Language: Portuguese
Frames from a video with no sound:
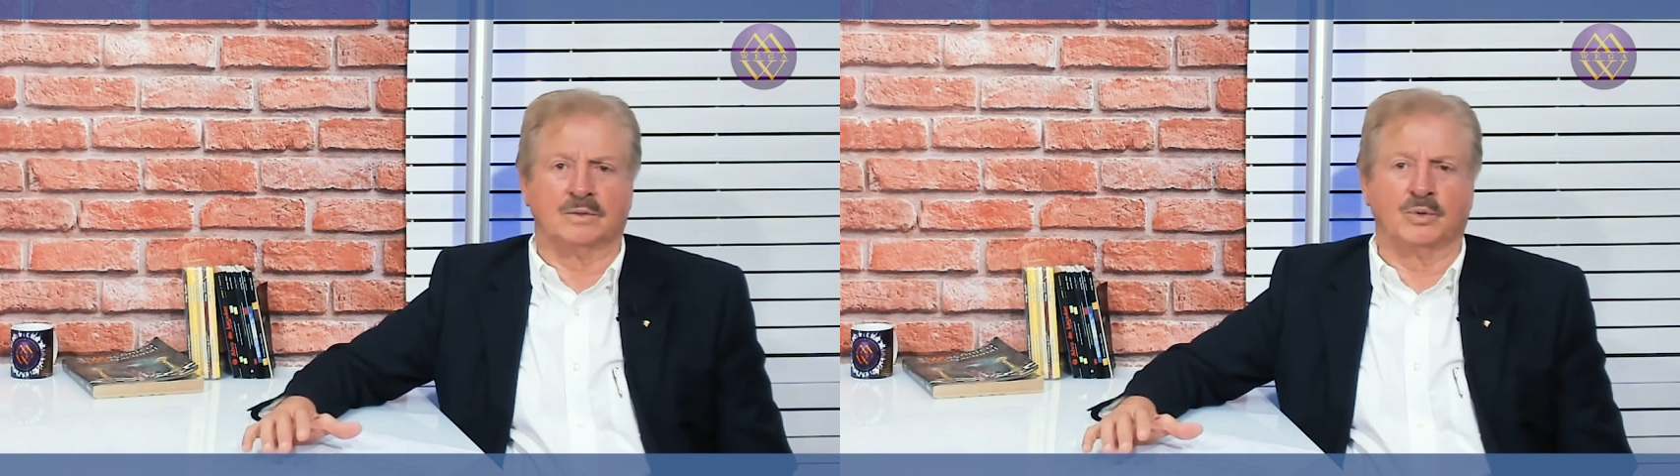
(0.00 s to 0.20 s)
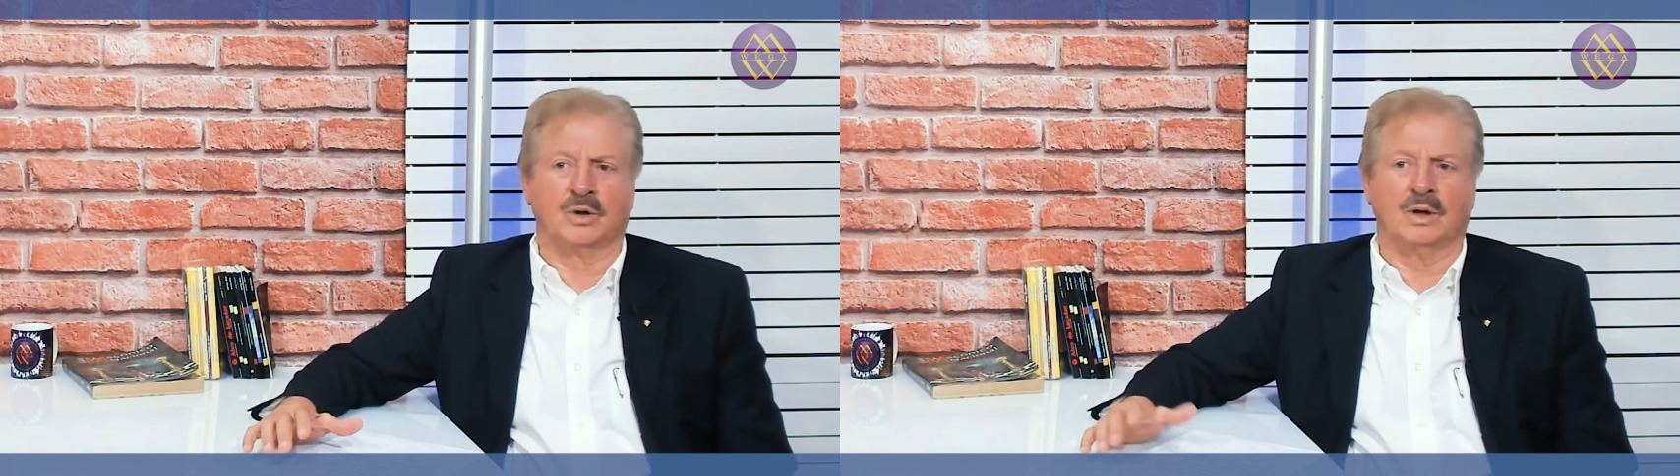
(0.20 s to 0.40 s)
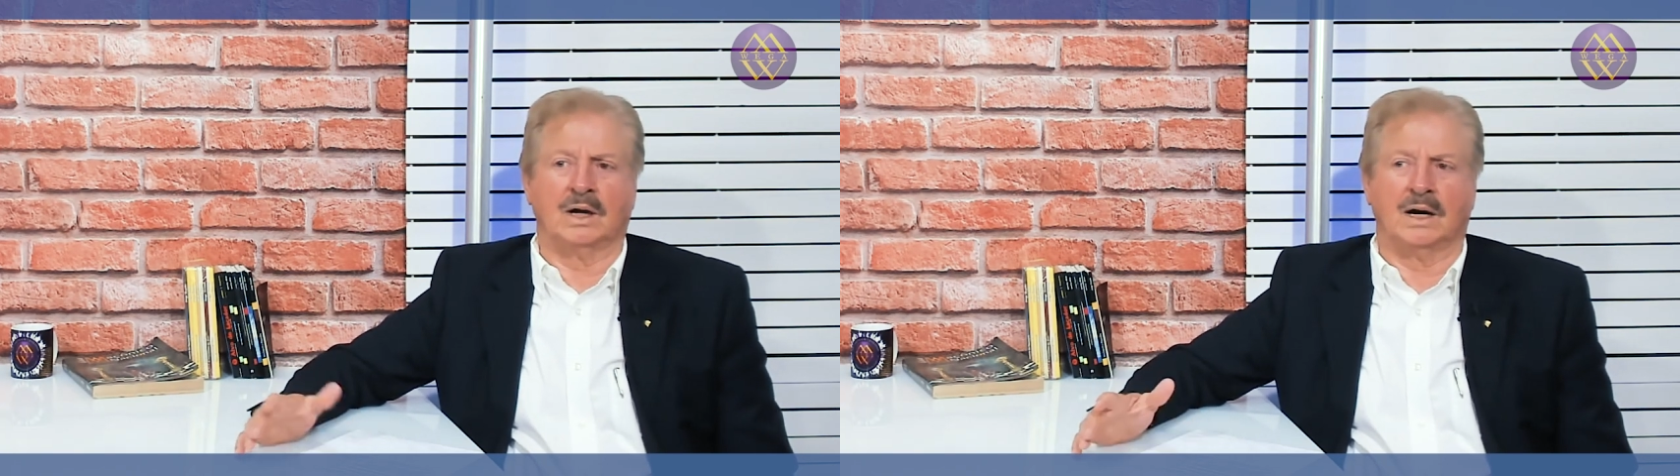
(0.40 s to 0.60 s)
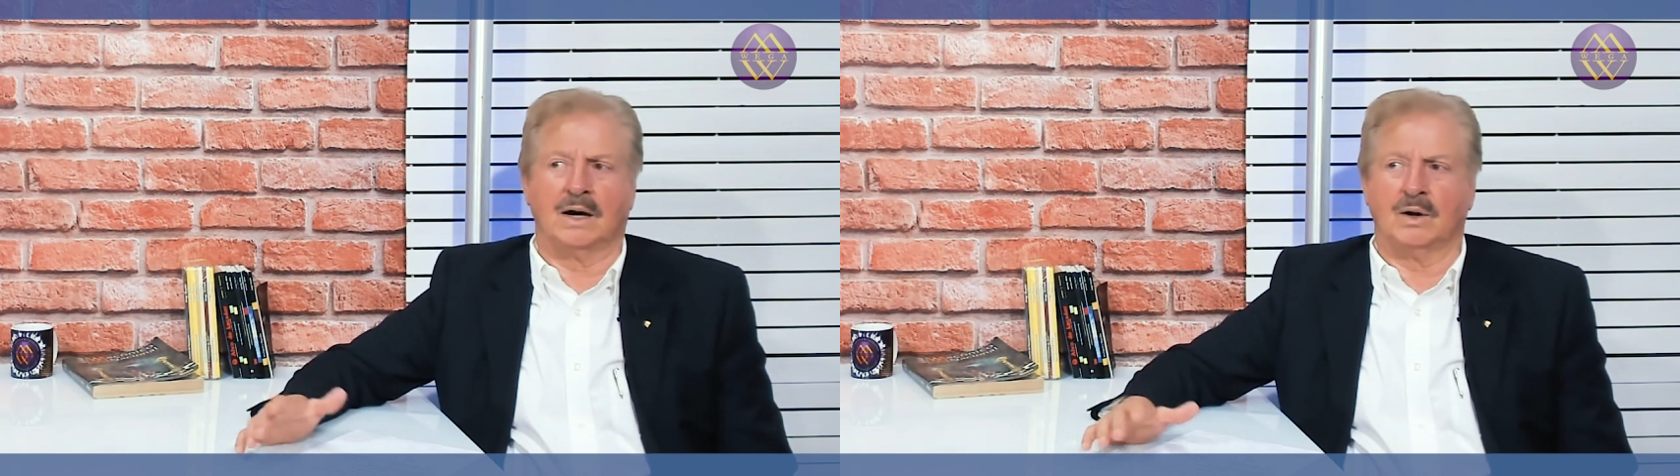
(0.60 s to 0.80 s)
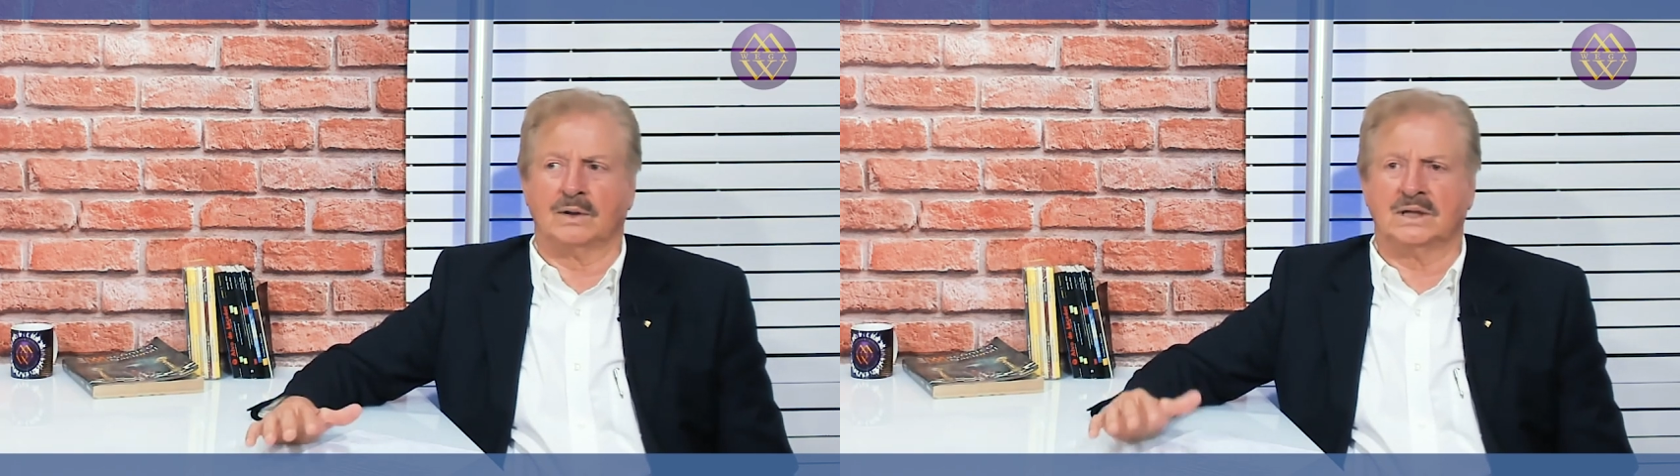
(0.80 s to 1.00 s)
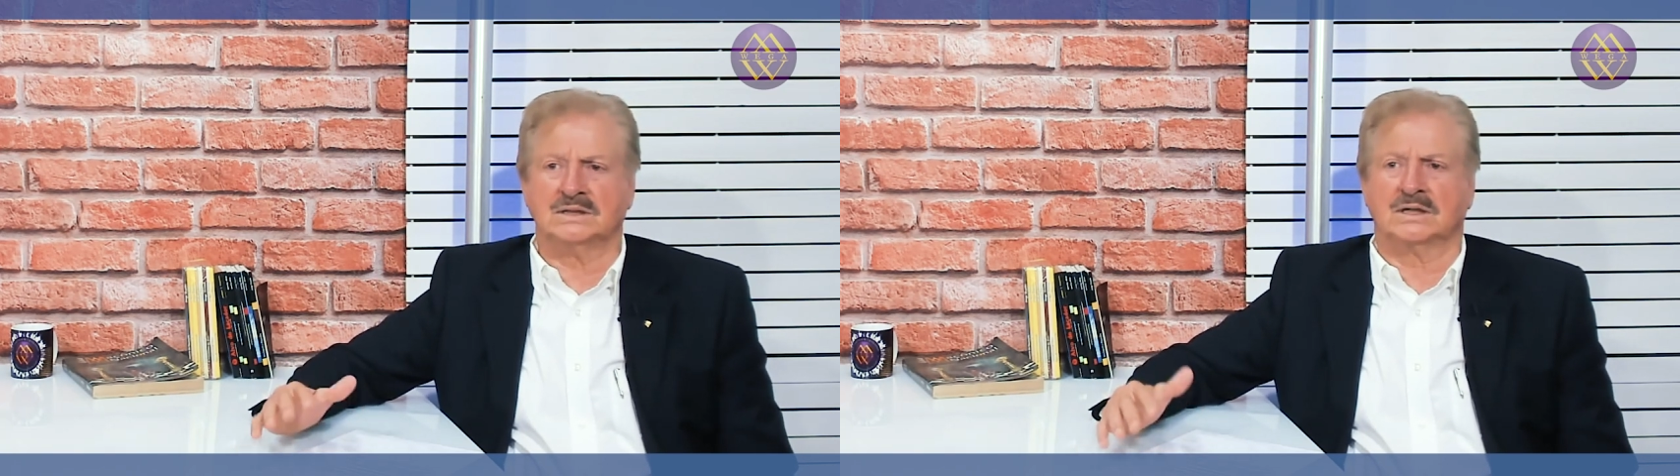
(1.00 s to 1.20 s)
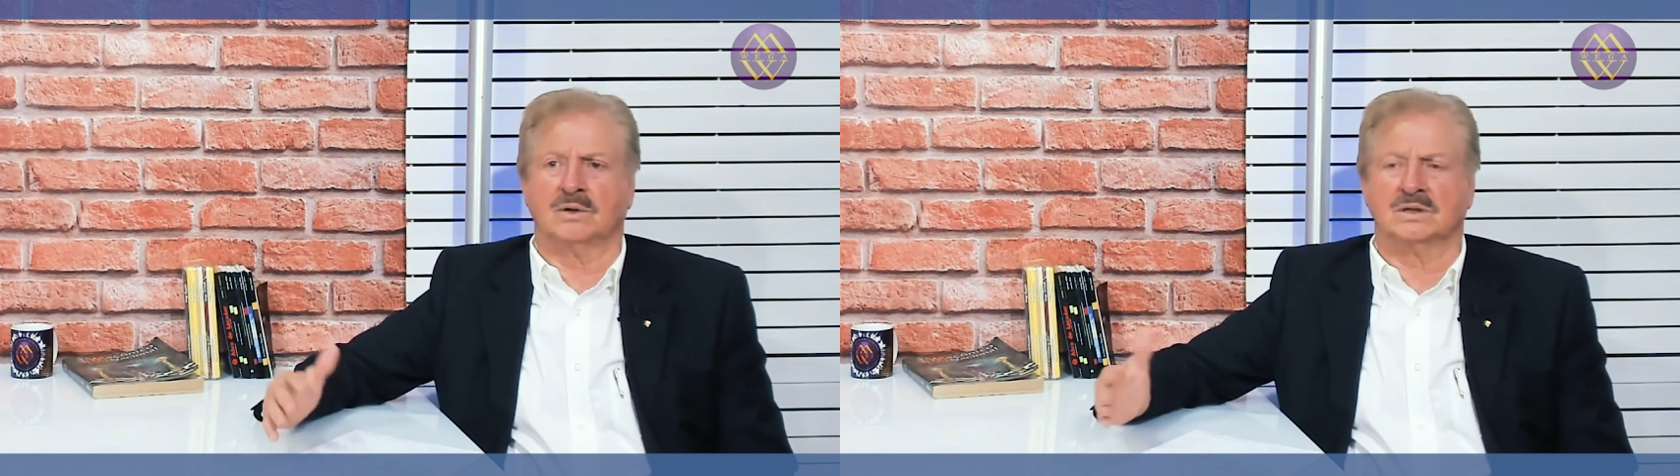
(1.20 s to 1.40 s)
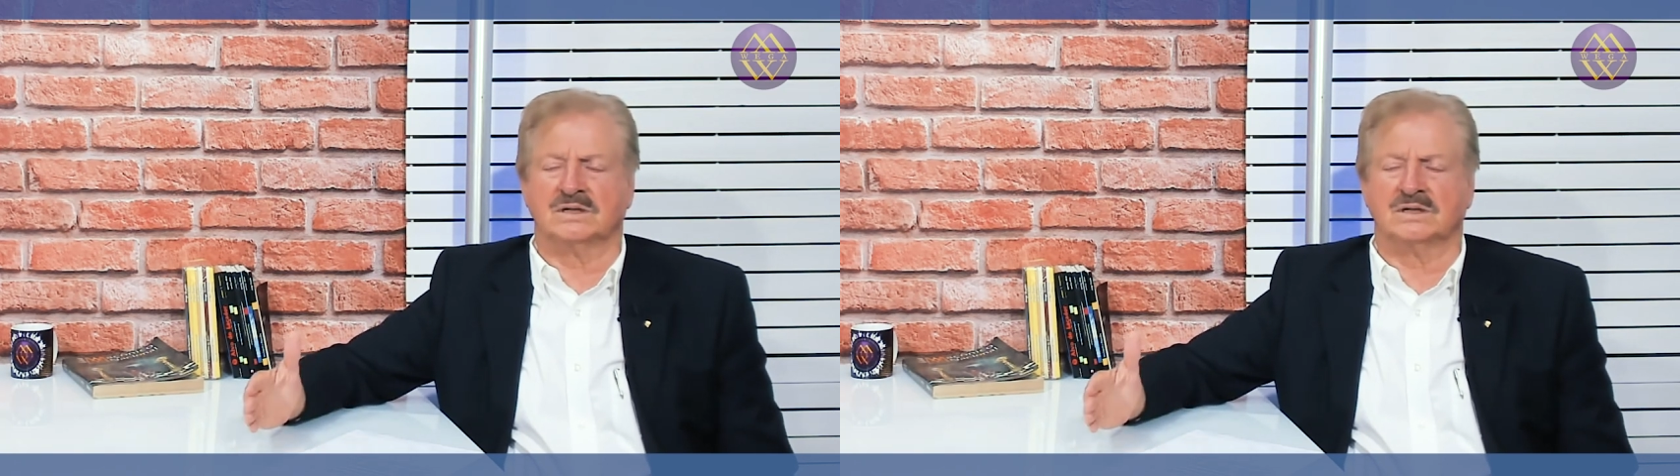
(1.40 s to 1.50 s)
porque desde que nós